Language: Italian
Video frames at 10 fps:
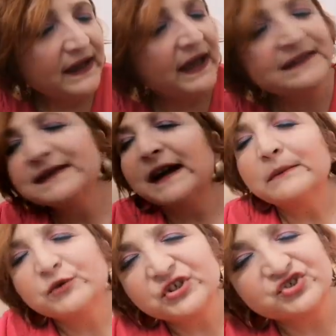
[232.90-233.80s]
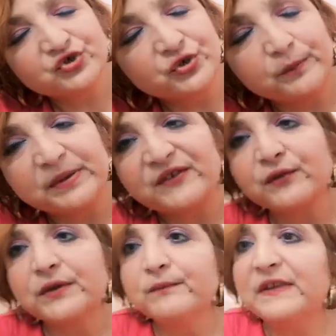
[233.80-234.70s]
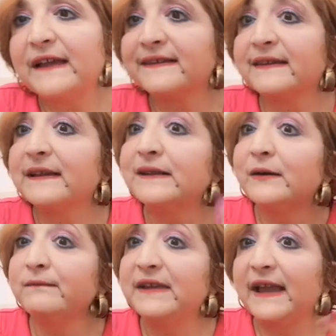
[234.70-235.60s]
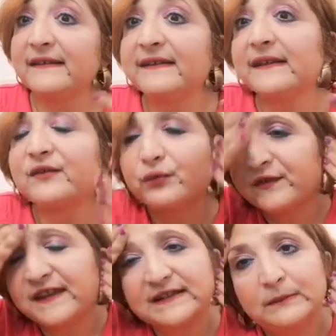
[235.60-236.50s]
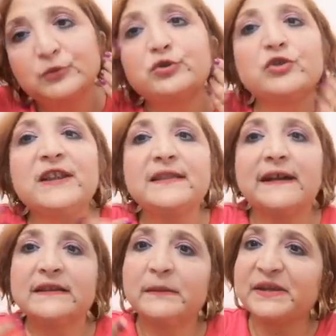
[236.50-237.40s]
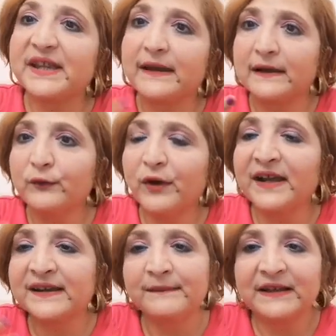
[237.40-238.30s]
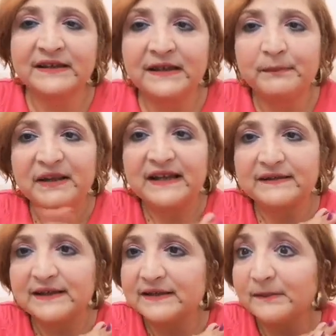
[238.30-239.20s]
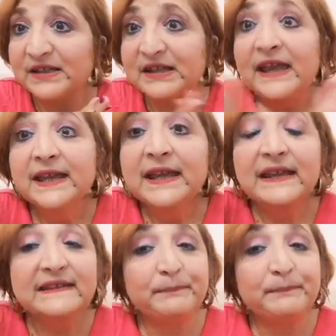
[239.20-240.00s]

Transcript: Andiamo a ciò che ho preso da OBS. Da OBS sono stata molto tentata perché erano arrivate le palette animalie e